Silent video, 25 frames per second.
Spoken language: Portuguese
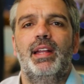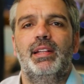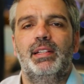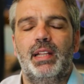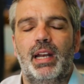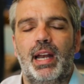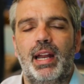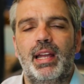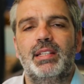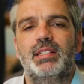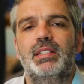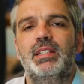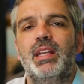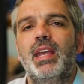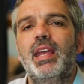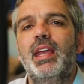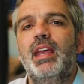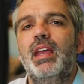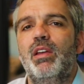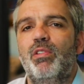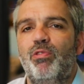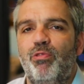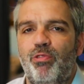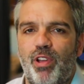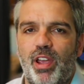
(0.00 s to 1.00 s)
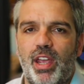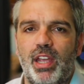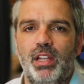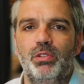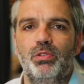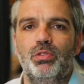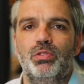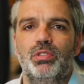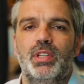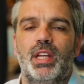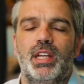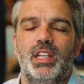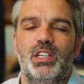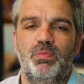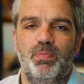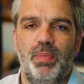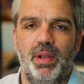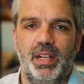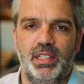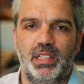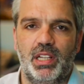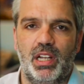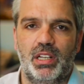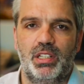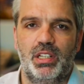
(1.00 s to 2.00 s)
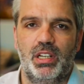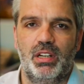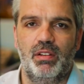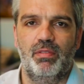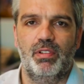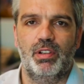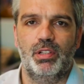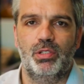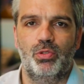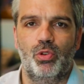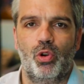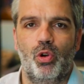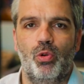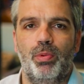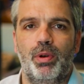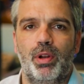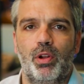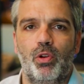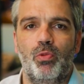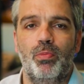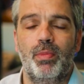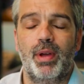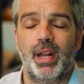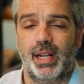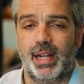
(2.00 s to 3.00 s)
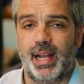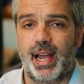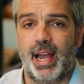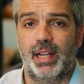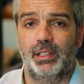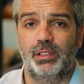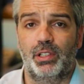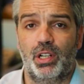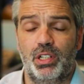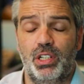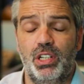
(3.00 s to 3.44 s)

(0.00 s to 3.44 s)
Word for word: trazer efeitos nas expectativas sobre o mercado.